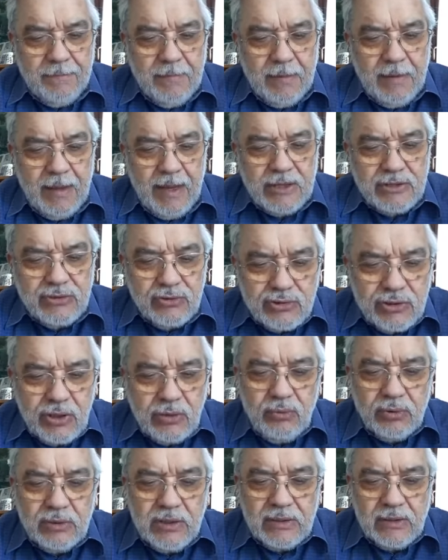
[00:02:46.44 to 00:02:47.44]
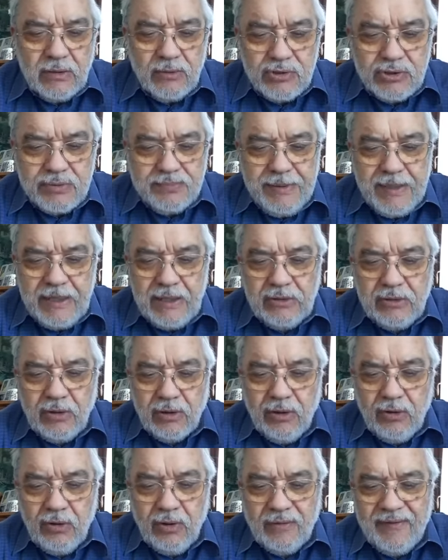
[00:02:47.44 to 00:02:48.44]
e sostenuti dallo Spirito
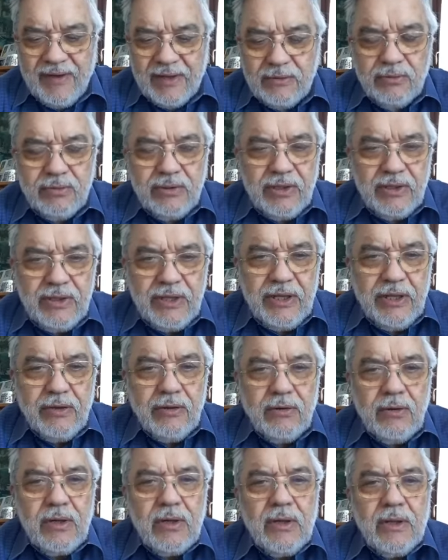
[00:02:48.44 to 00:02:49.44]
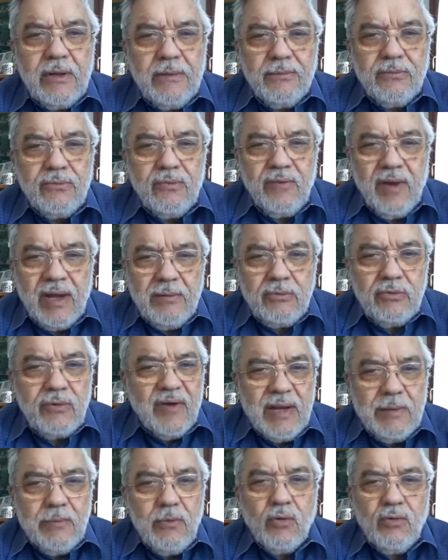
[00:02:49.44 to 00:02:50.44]
rinnovato di Dio,
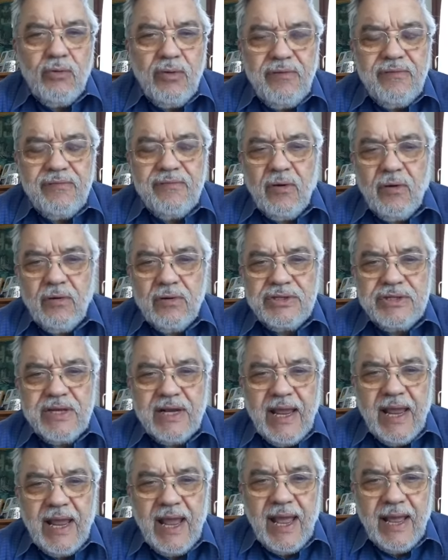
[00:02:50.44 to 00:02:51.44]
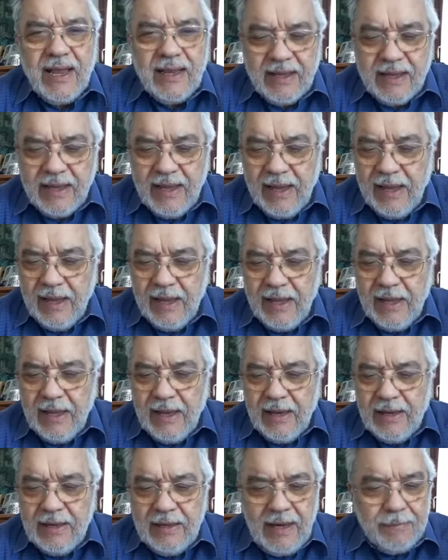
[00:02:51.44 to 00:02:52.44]
dovremo coinvolgere anche
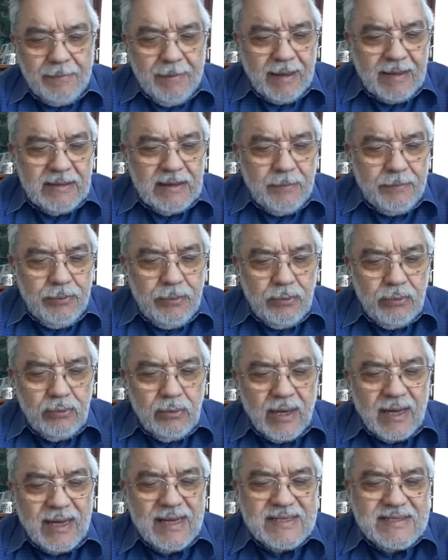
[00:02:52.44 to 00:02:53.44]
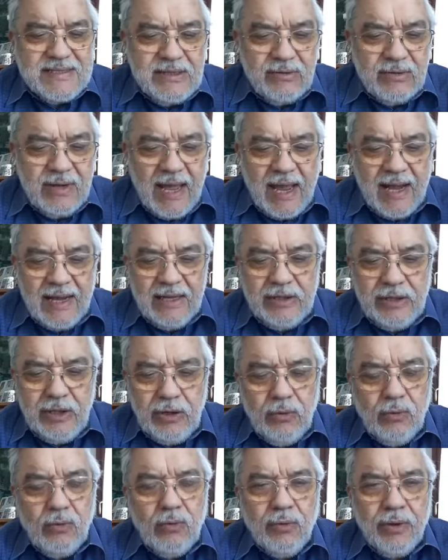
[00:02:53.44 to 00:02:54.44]
la parte più razionale di
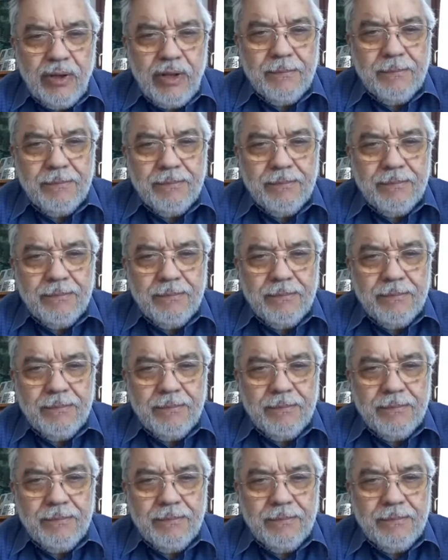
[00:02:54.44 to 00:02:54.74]
noi,